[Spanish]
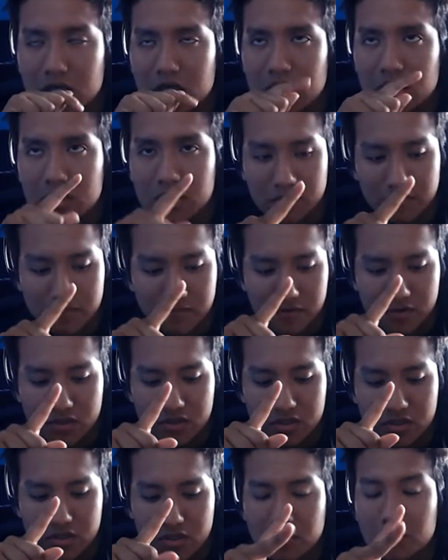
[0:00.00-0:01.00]

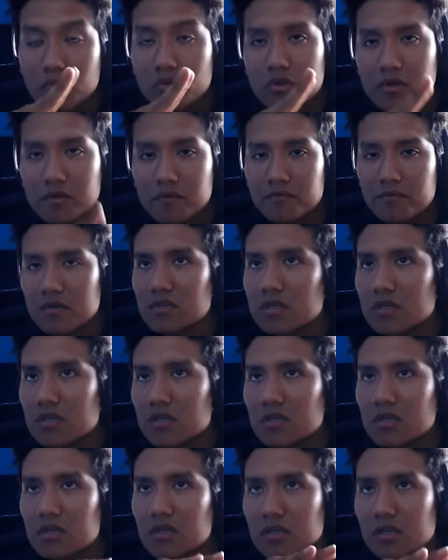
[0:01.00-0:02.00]
difícil, muy
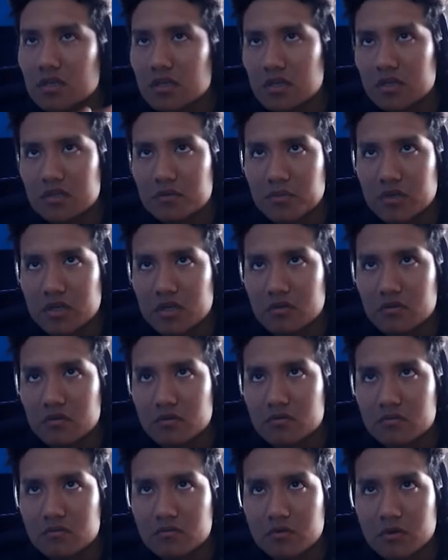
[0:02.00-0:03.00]
difícil y
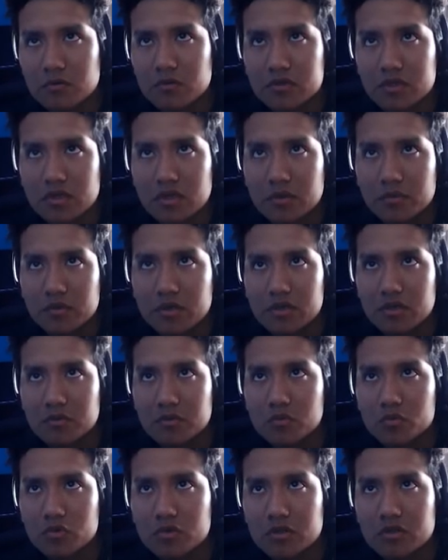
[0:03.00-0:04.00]
experto. Vamos a la parte
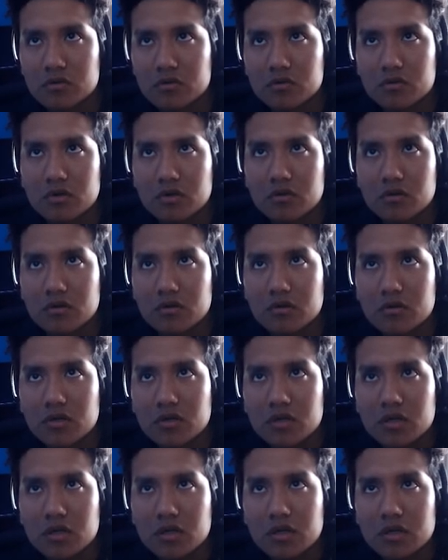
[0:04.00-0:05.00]
multijugador.
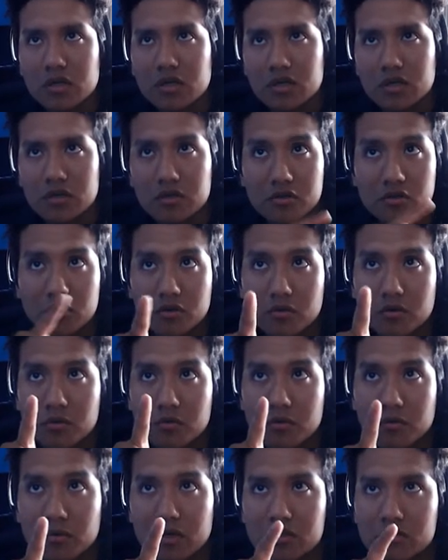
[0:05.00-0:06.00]
Y solo
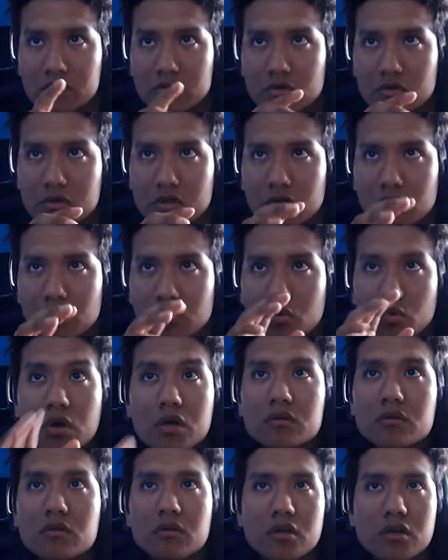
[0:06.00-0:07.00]
como ven solo tengo
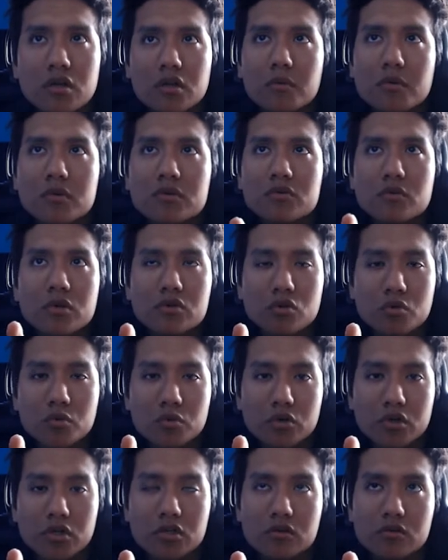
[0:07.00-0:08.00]
cuatro nada más cuatro
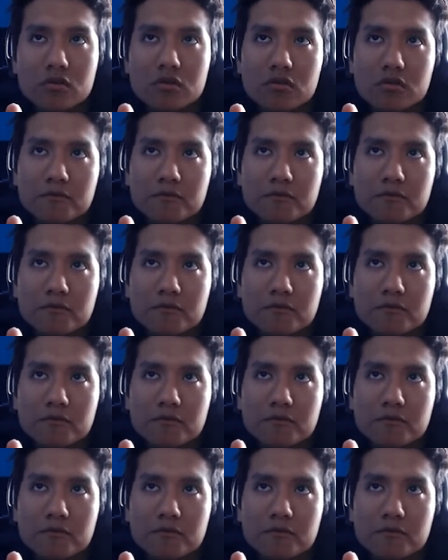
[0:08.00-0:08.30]
boletos